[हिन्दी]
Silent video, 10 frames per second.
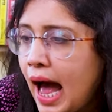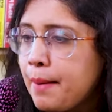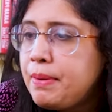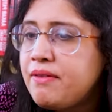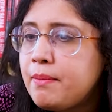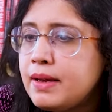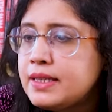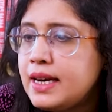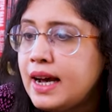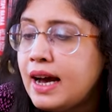हैप्पी
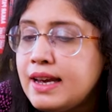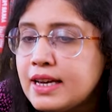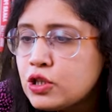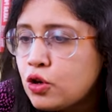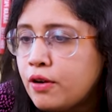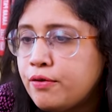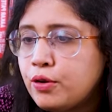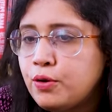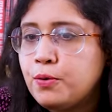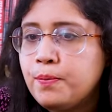वुमेंस डे का ये स्टॉक
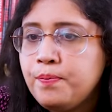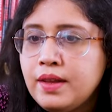फोटो